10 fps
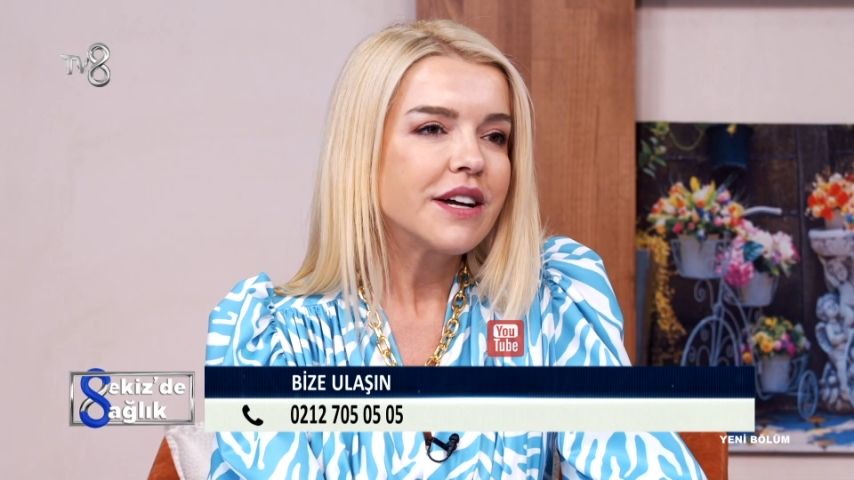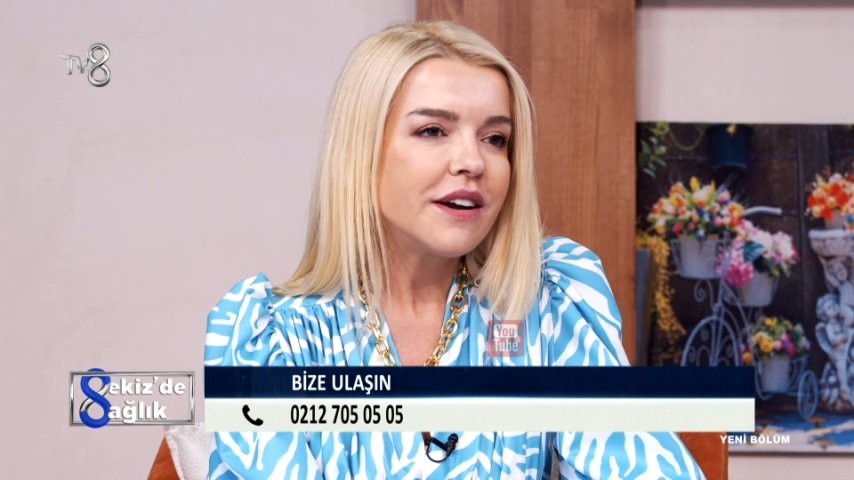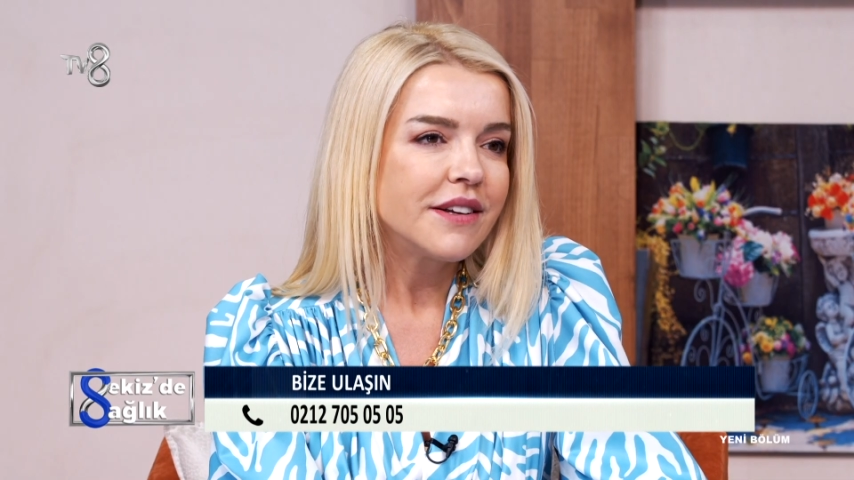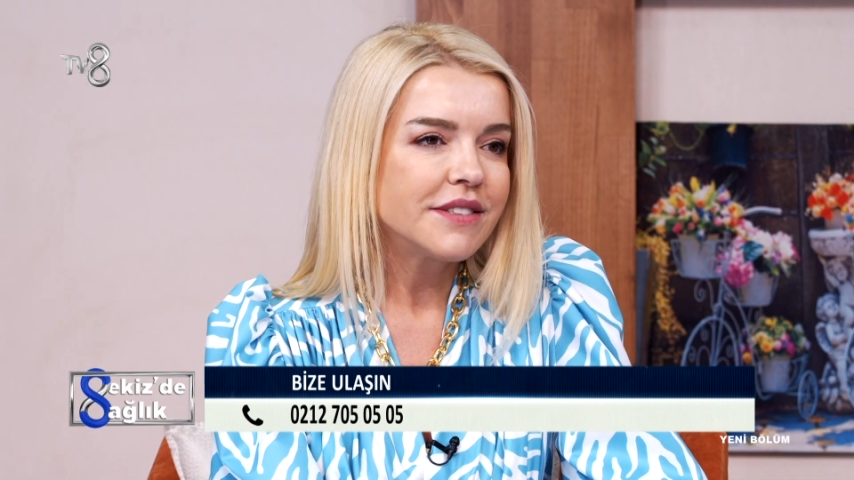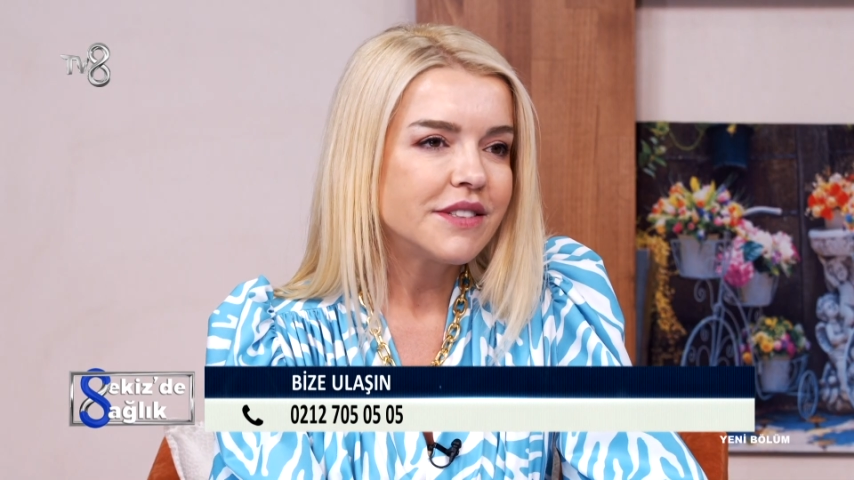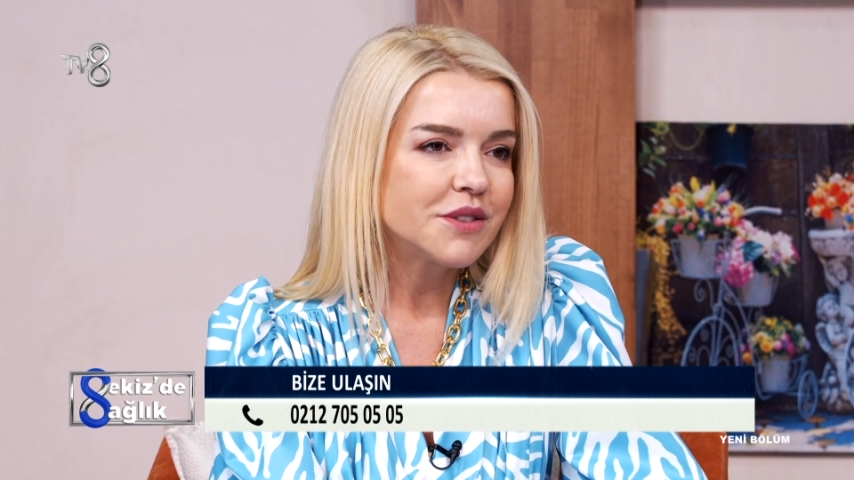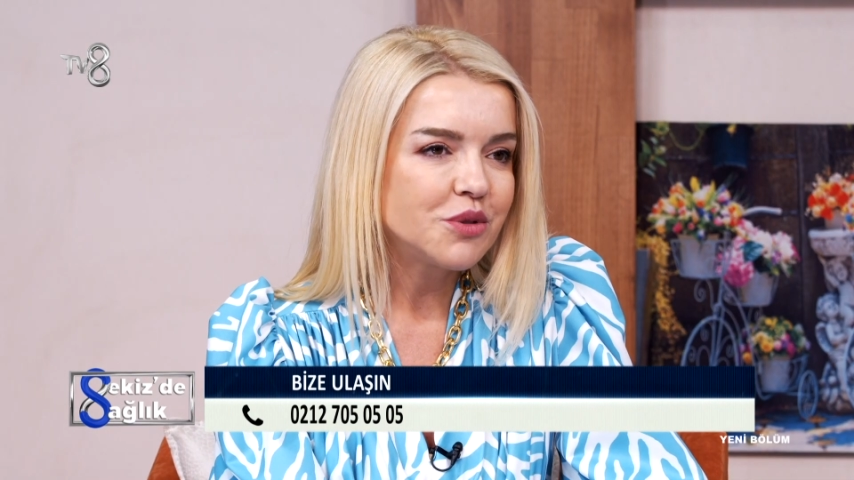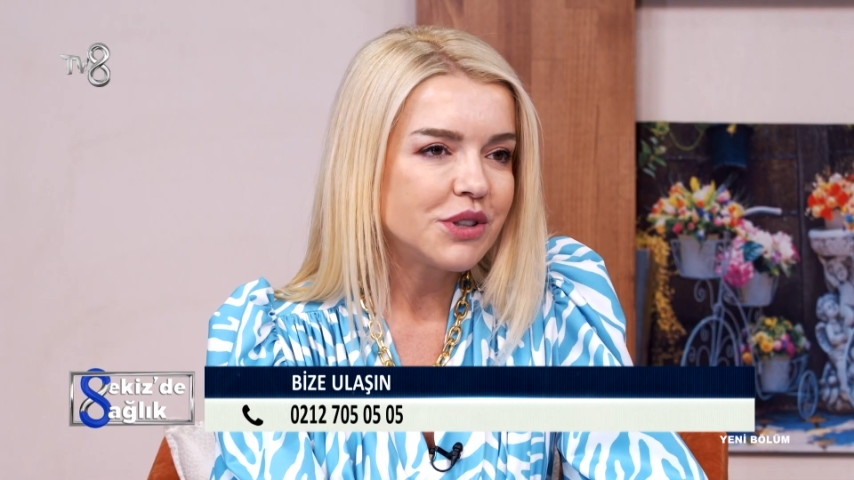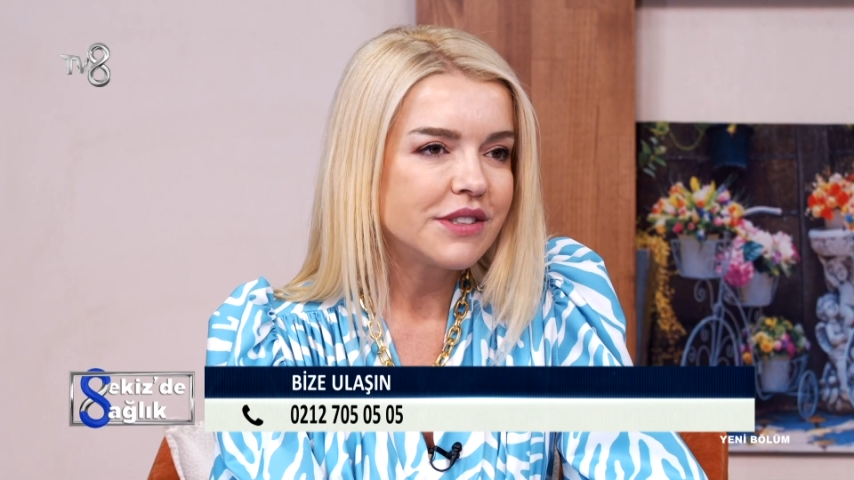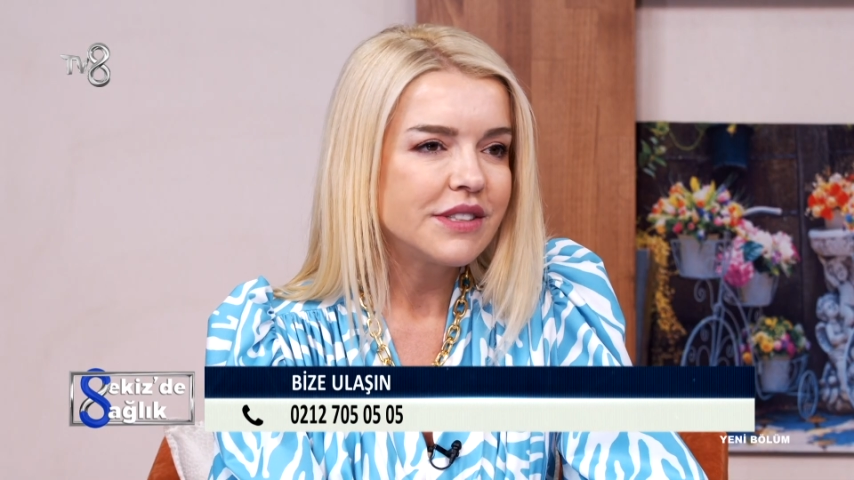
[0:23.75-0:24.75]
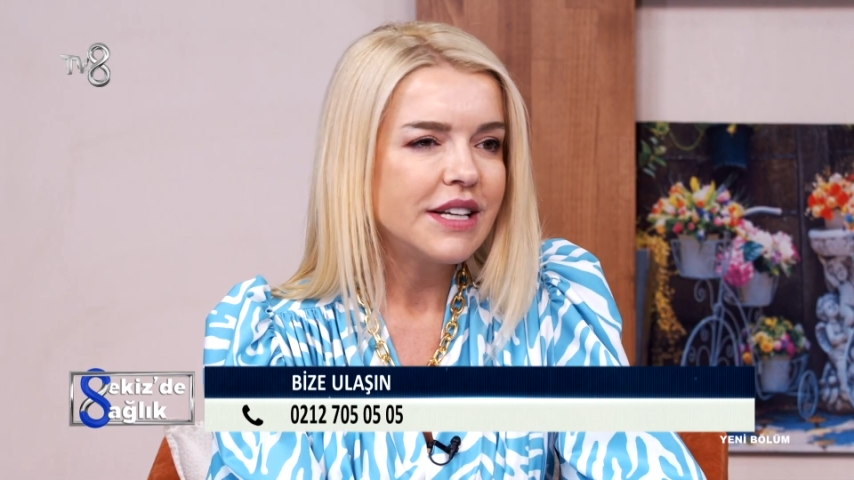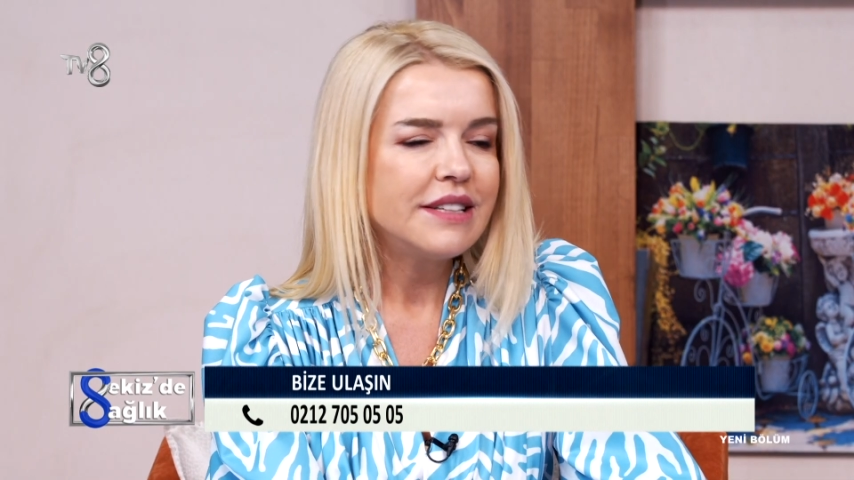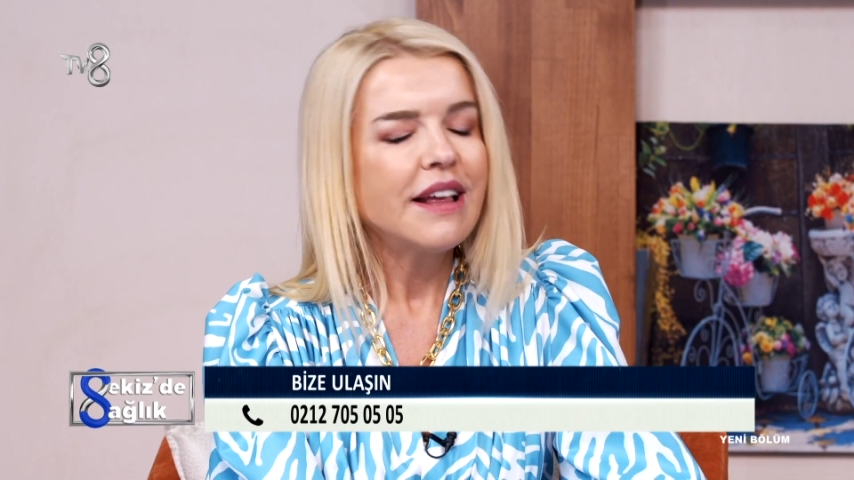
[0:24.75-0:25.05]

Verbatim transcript: karantina sürecindeyiz.